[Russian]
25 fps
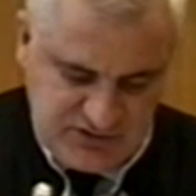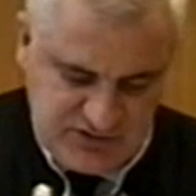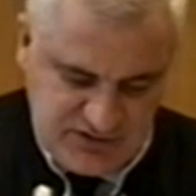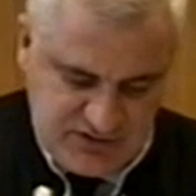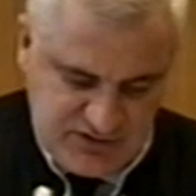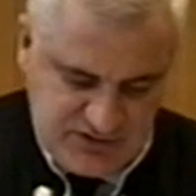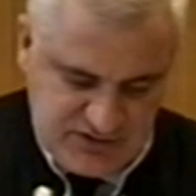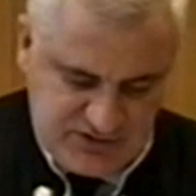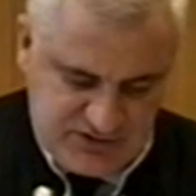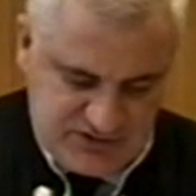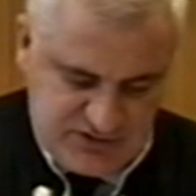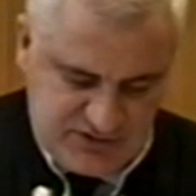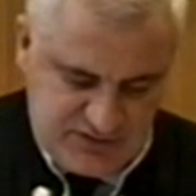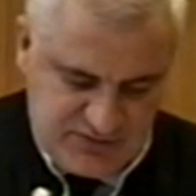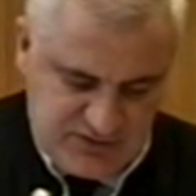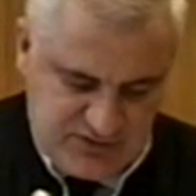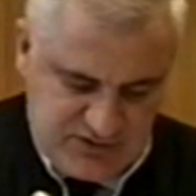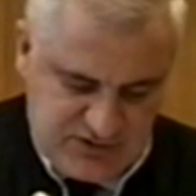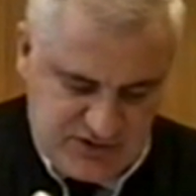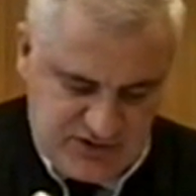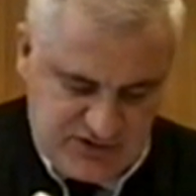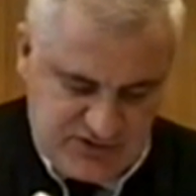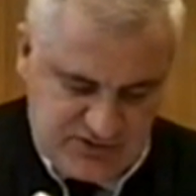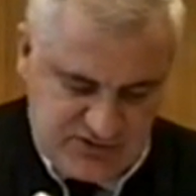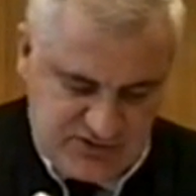террористами.
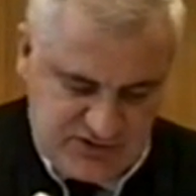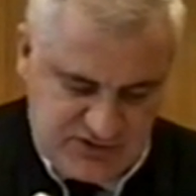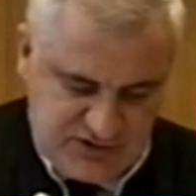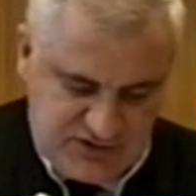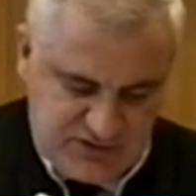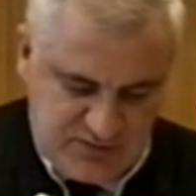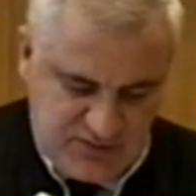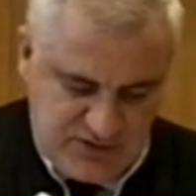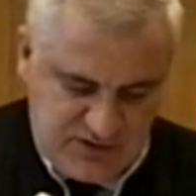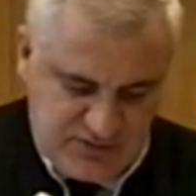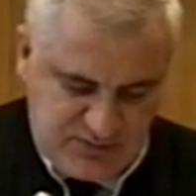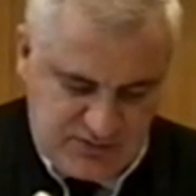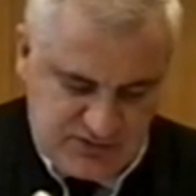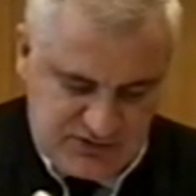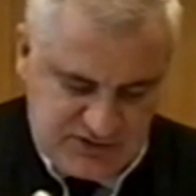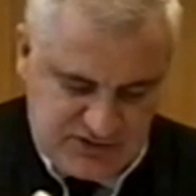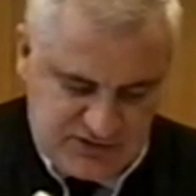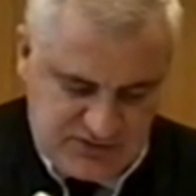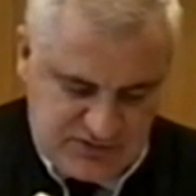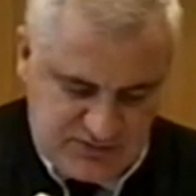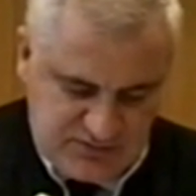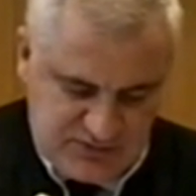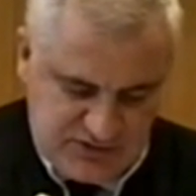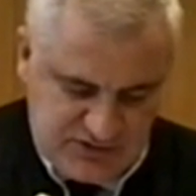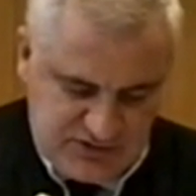3 сентября после
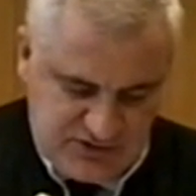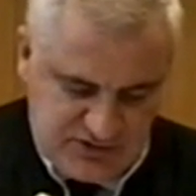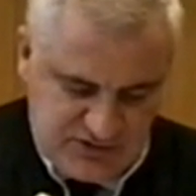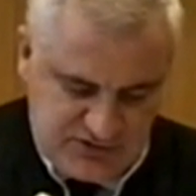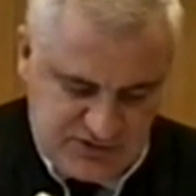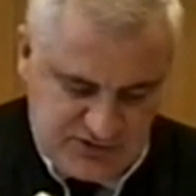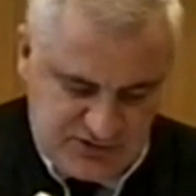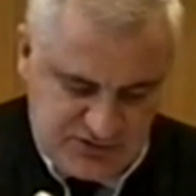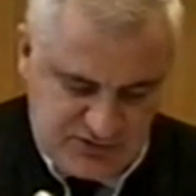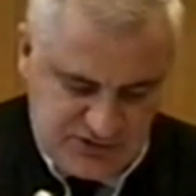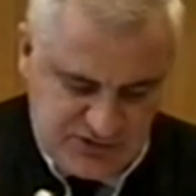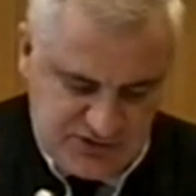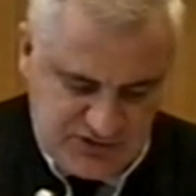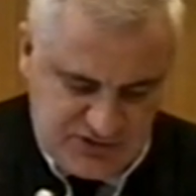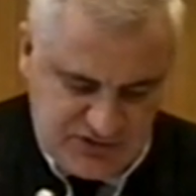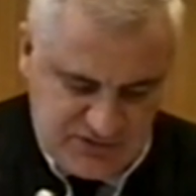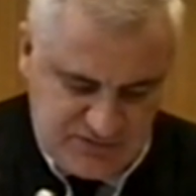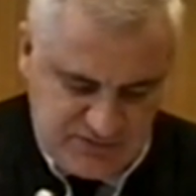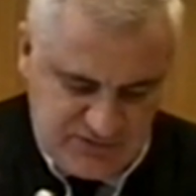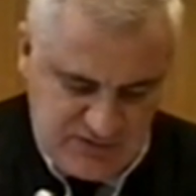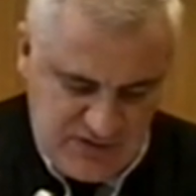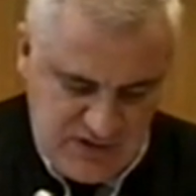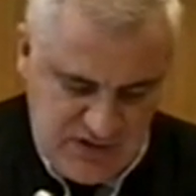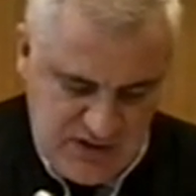освобождения заложников